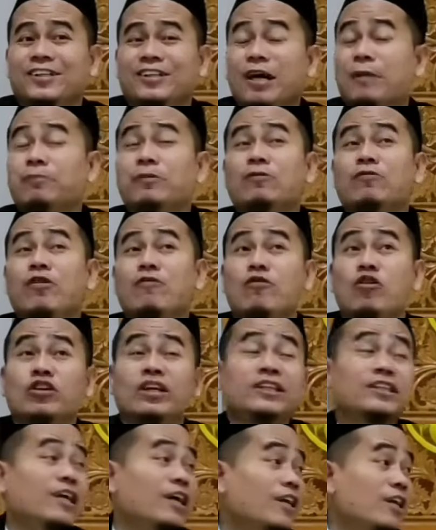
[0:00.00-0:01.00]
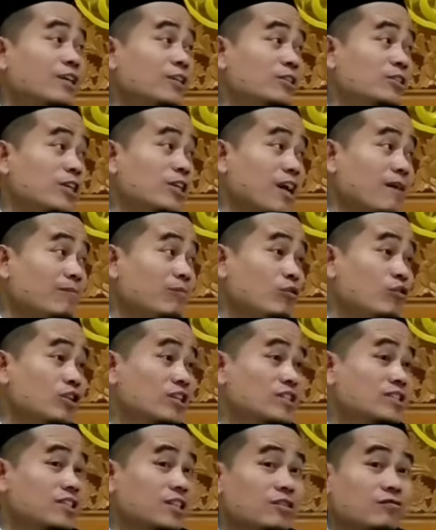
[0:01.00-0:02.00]
tapi wong wong nek darani cek kampung
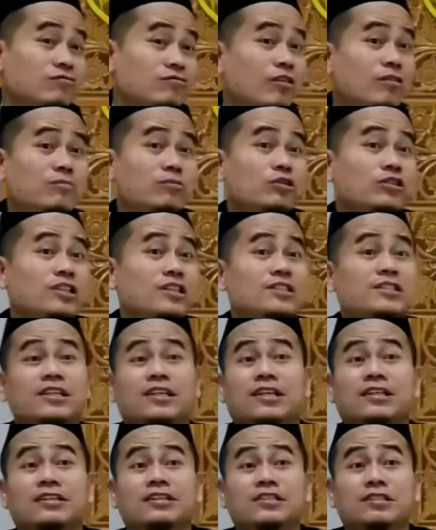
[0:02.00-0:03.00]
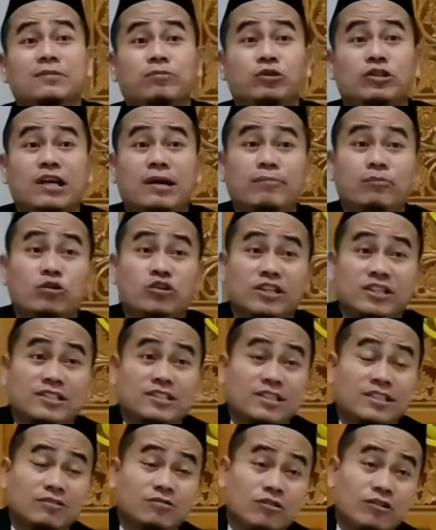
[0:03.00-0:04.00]
Kristen kula mboten seneng disebut kampung
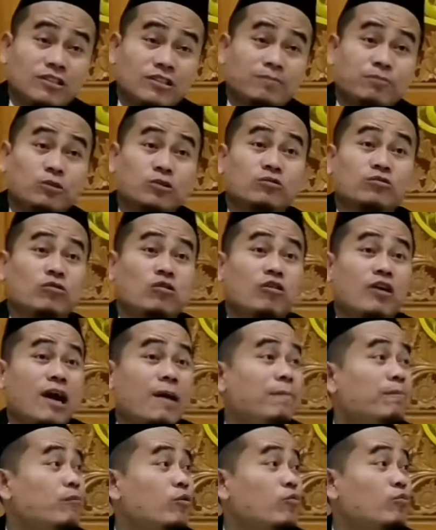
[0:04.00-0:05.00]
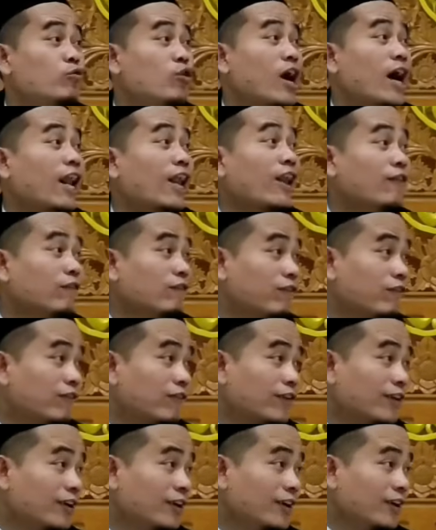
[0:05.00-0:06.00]
Kristen kula nyebut kula kampung mualaf
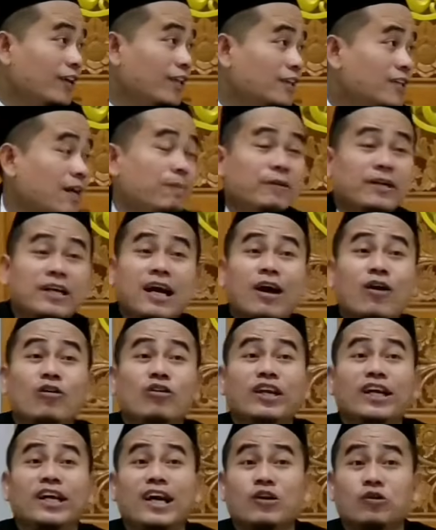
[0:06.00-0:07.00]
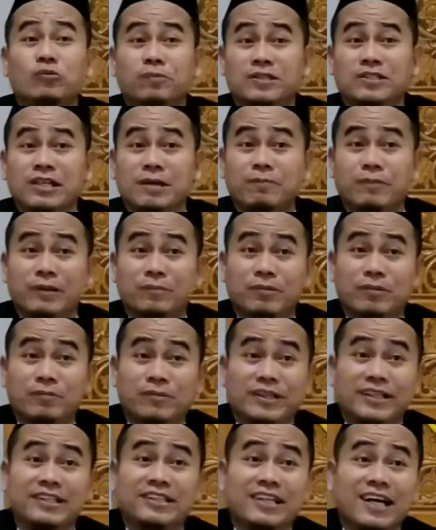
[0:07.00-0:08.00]
tapi gak oleh karo pejabat
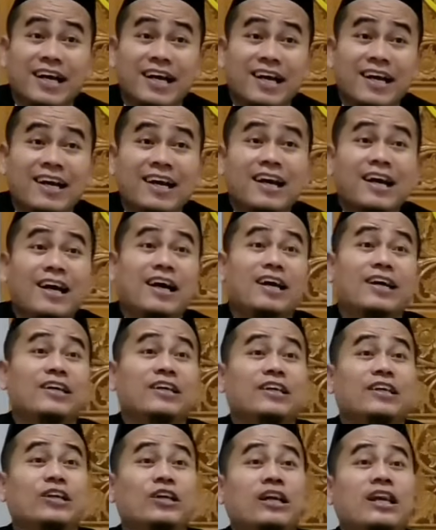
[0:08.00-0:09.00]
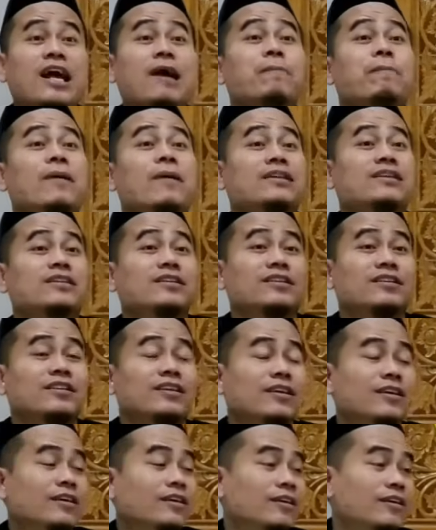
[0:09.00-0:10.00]
pemerintah akhirnya rapat
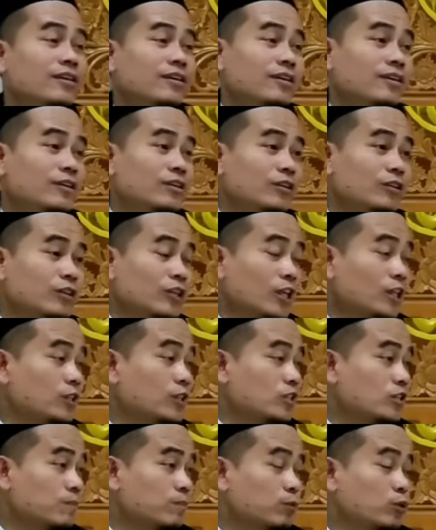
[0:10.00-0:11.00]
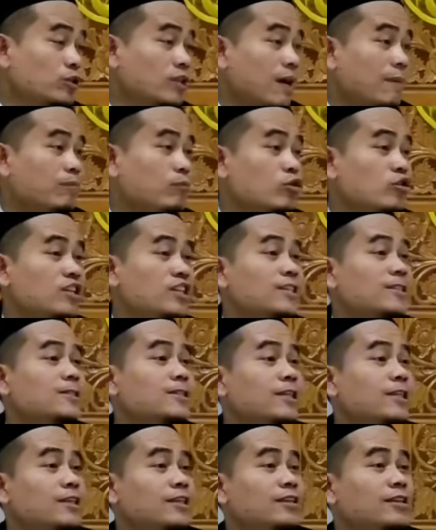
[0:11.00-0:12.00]
nek disebut kampung
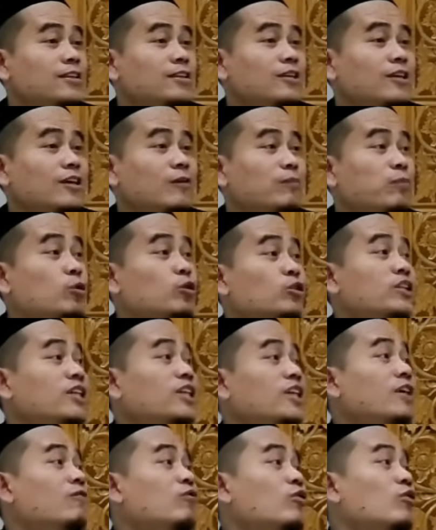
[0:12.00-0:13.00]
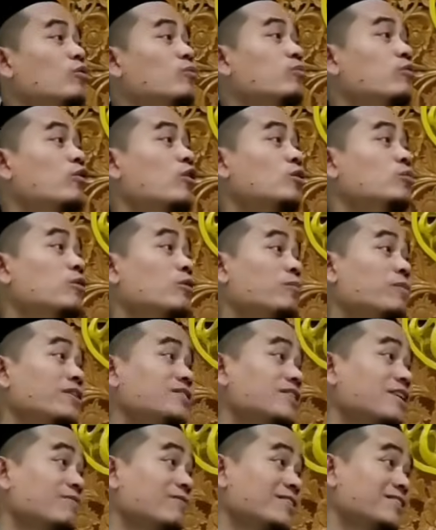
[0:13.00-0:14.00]
Kristen buktine
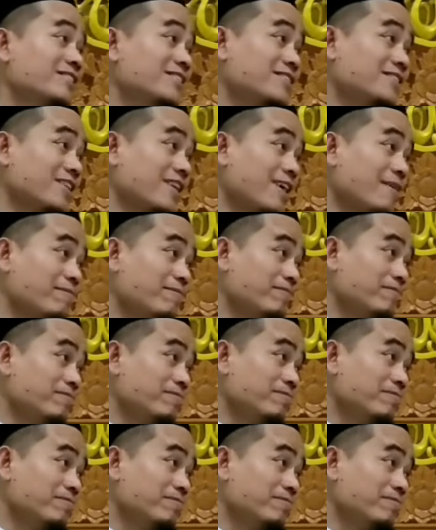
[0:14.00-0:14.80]
85% wis Islam